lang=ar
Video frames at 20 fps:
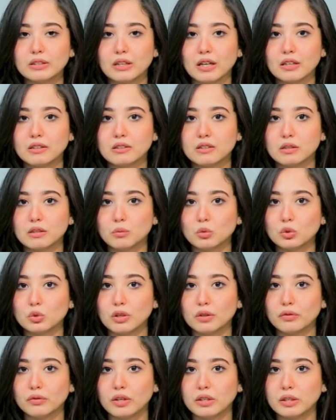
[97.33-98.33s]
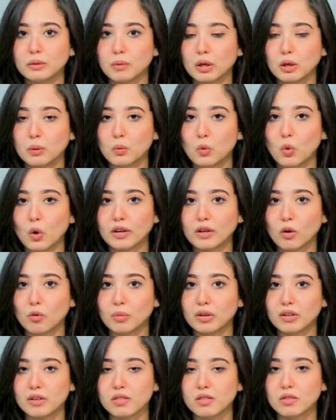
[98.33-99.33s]
غير المضافة للمجموع
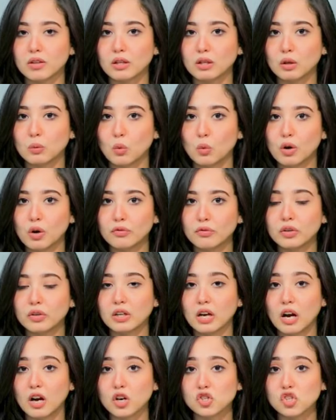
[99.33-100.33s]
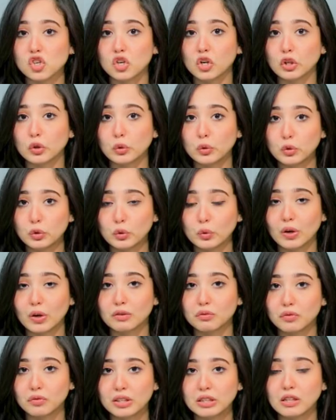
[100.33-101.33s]
يوم الاثنين الموافق 10 يونيو
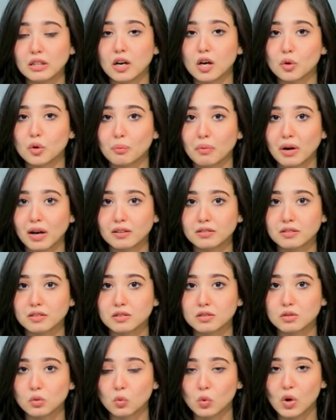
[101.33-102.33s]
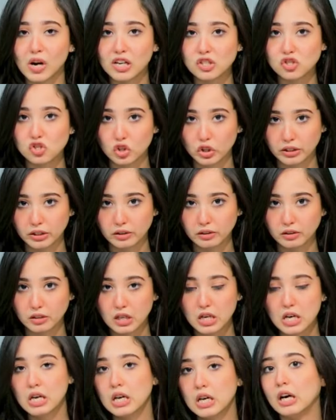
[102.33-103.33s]
2024
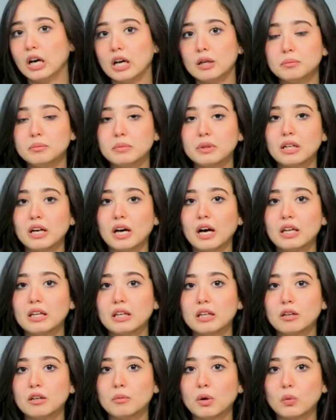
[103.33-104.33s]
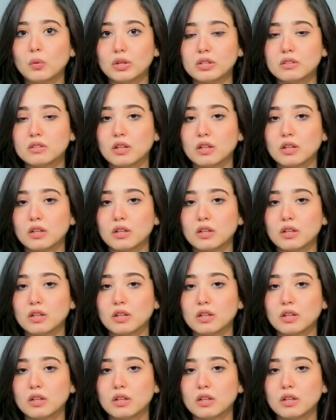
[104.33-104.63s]
أما المواد